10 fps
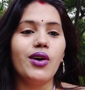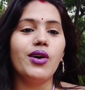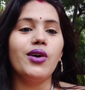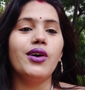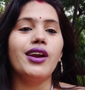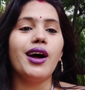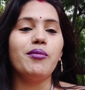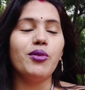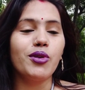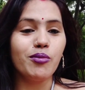और
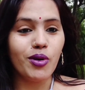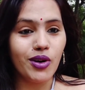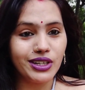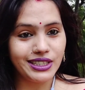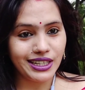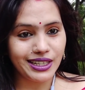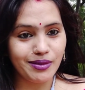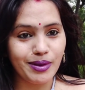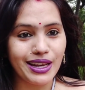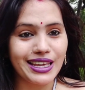आप लोग को बहुत जल्दी
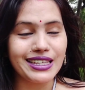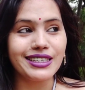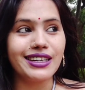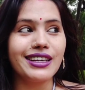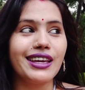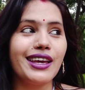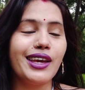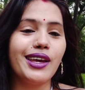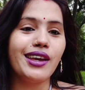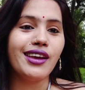मेरे किचन के
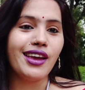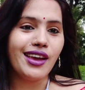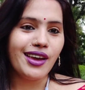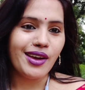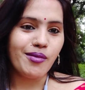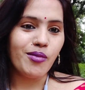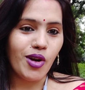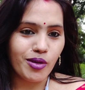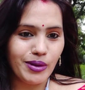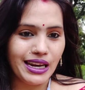
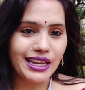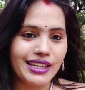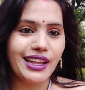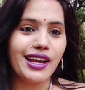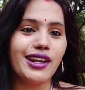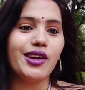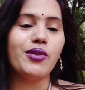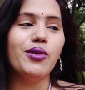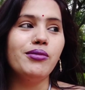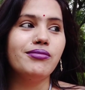ब्लॉग मिलेंगे देखने
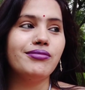को